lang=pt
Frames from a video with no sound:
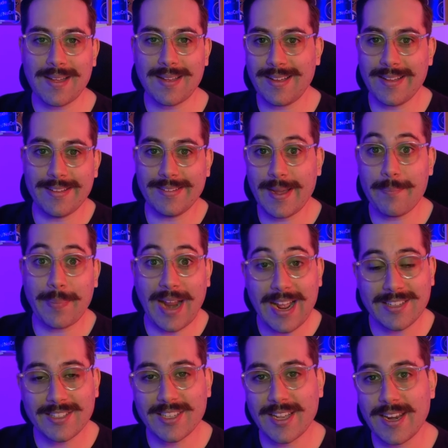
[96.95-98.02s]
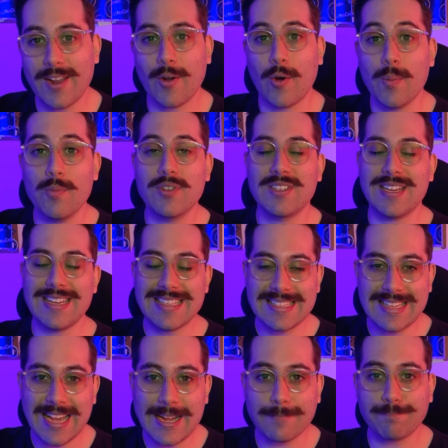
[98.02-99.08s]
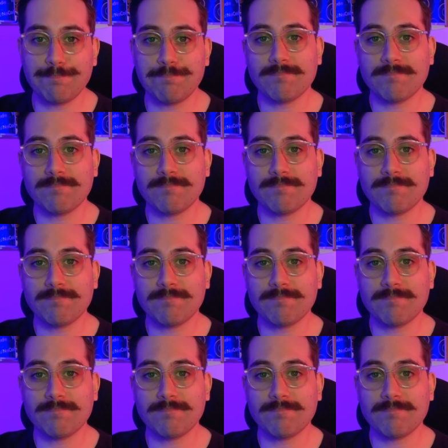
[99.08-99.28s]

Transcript: ah, na prática, né, como utilizar